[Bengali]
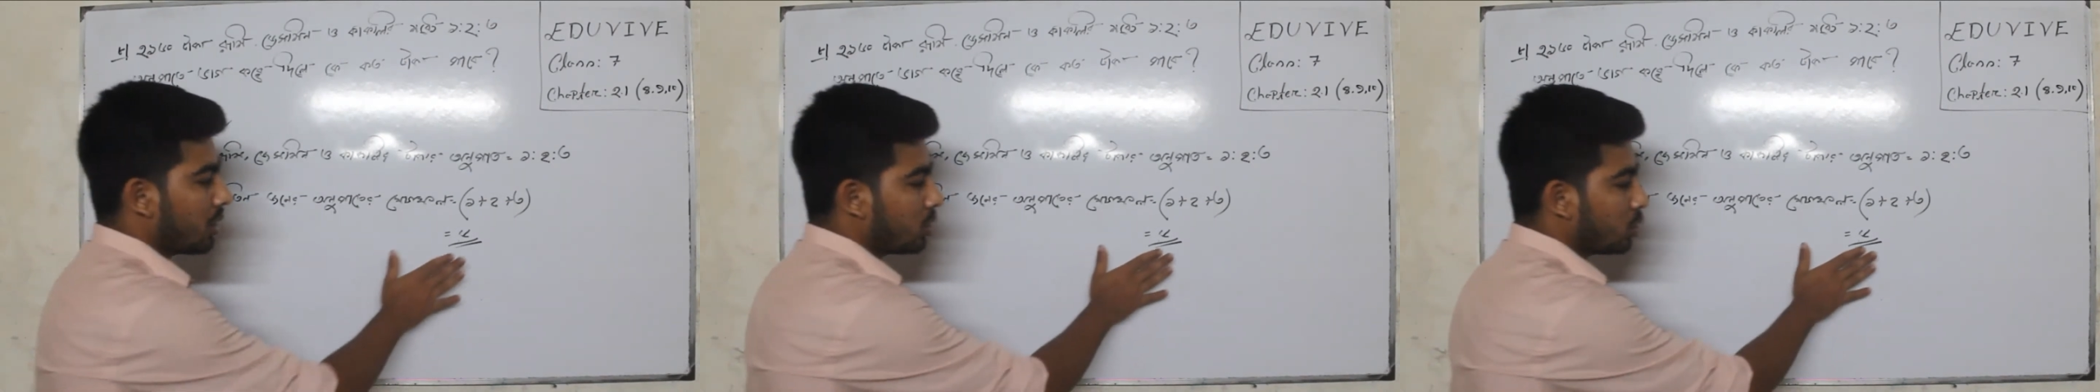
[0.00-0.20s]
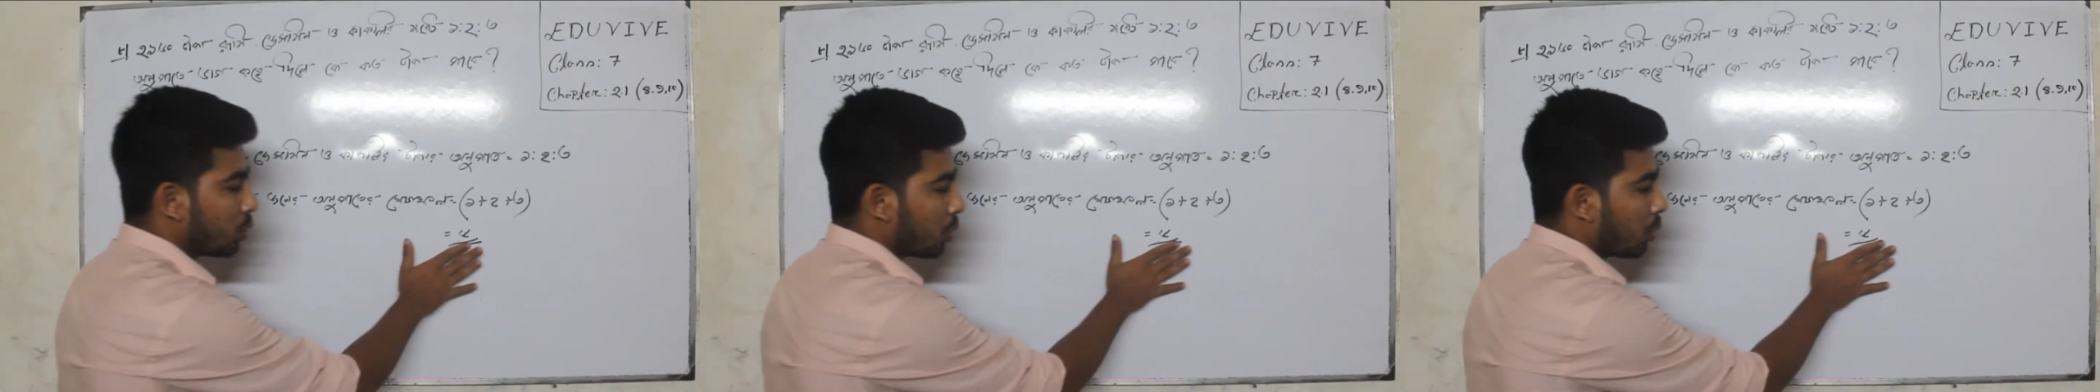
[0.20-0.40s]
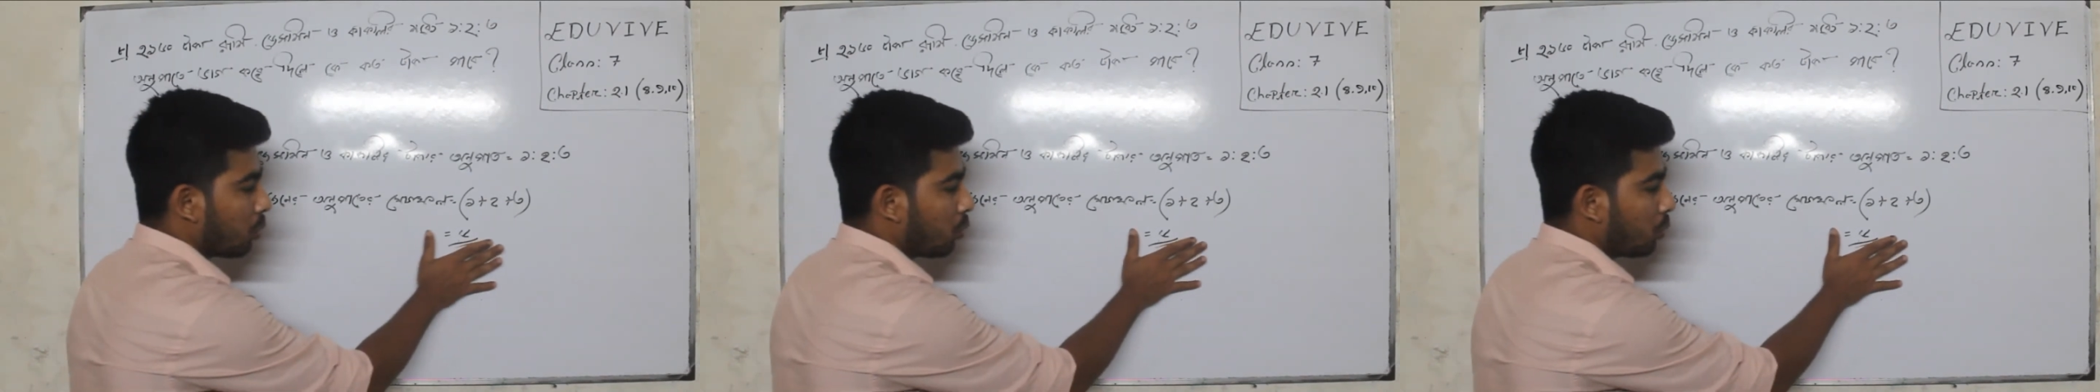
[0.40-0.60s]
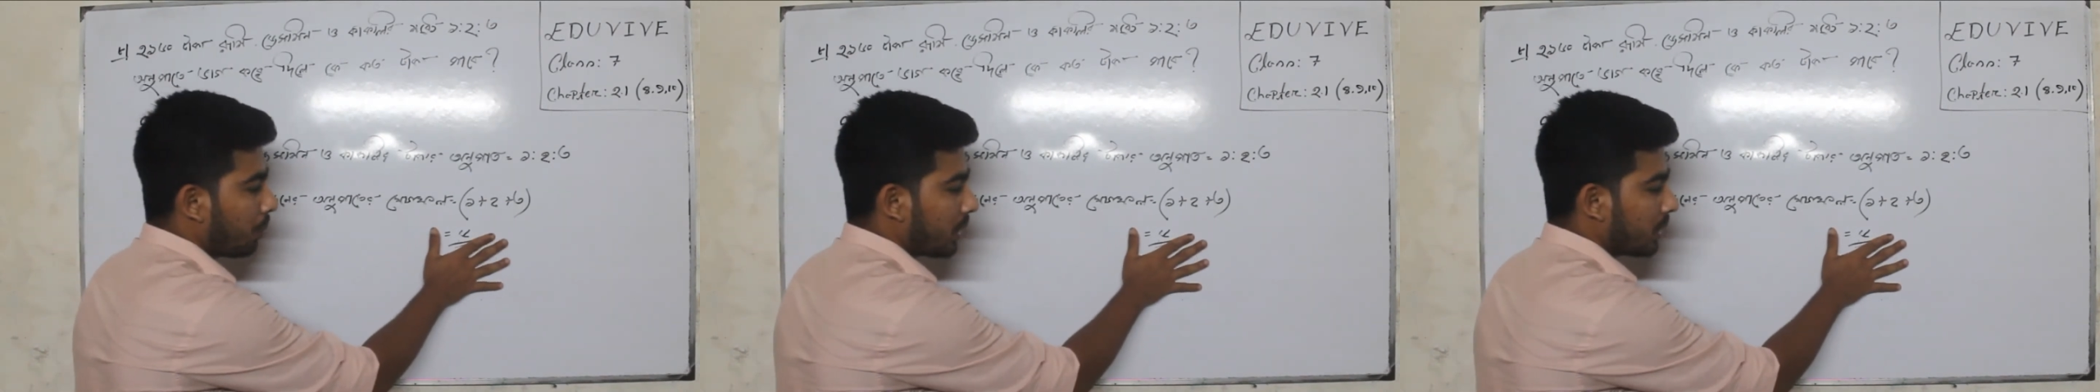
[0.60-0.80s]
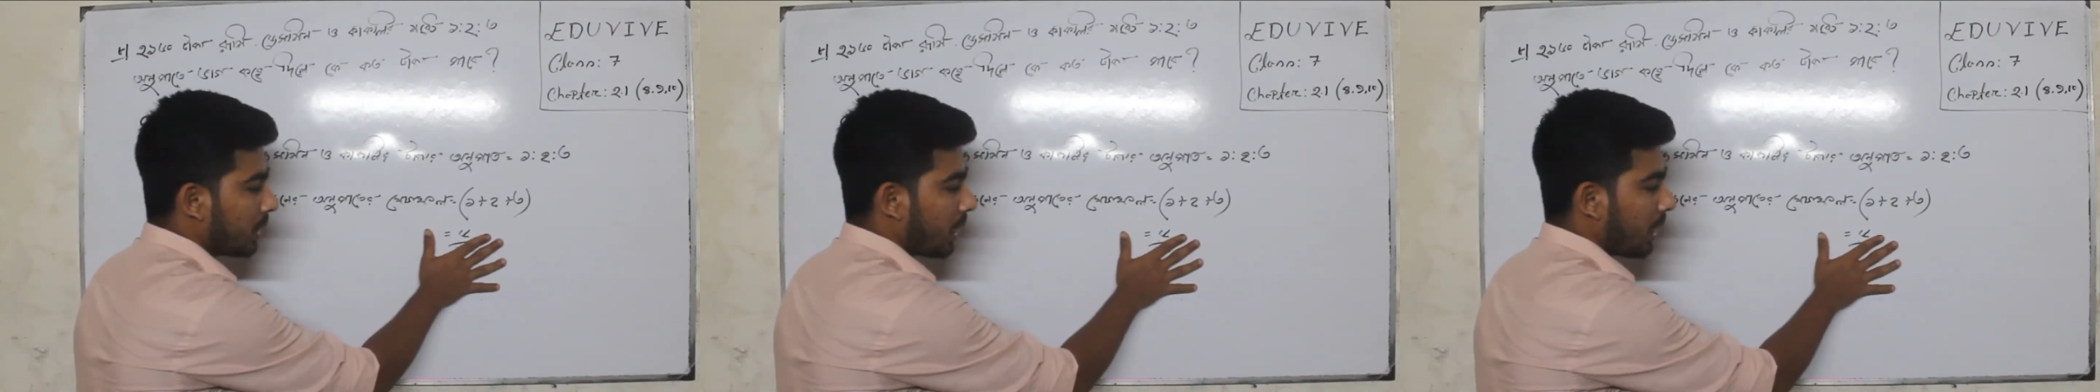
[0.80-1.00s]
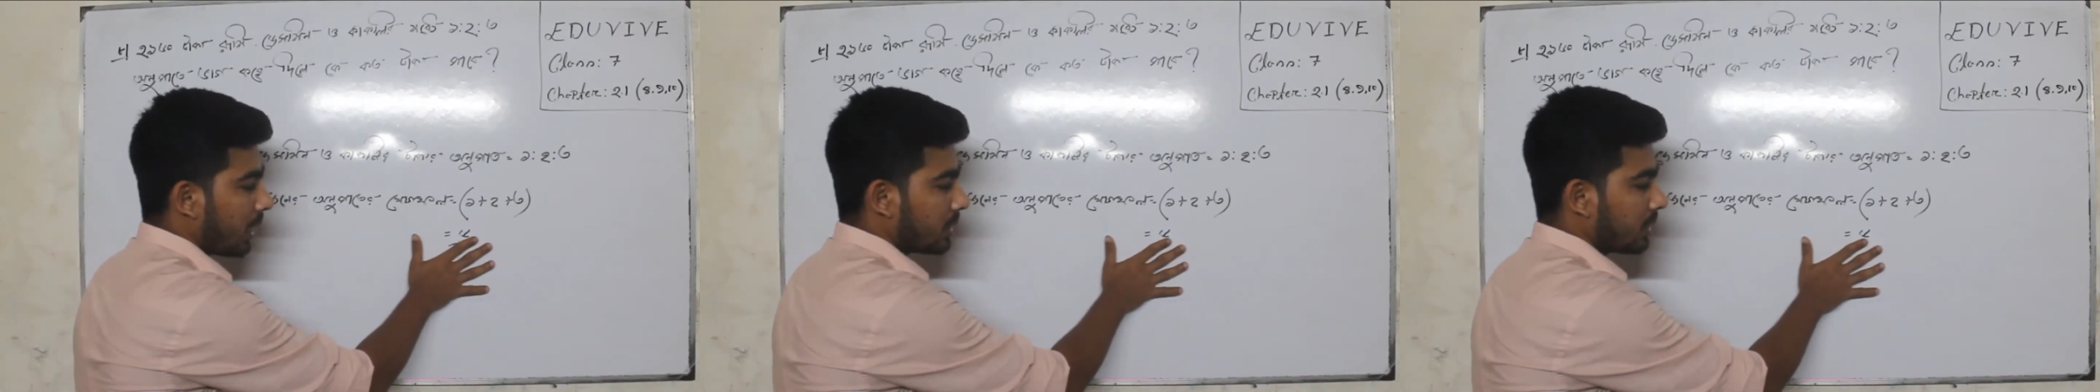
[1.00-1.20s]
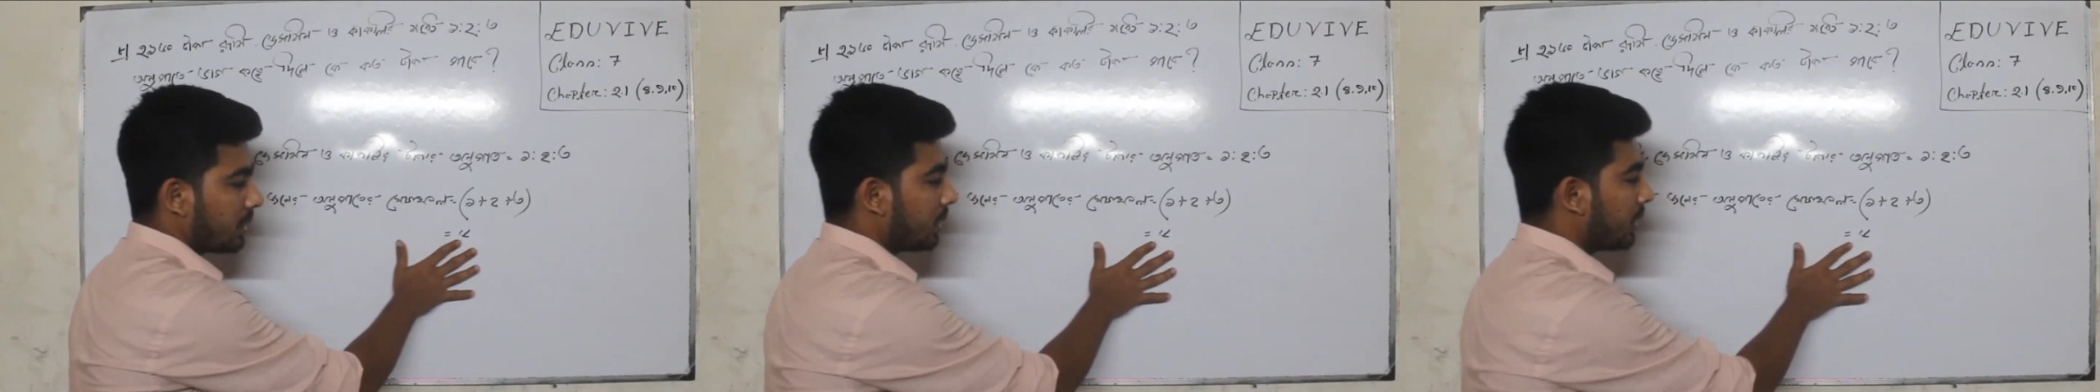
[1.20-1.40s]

তিনজনের অনুপাত দেয়া আছে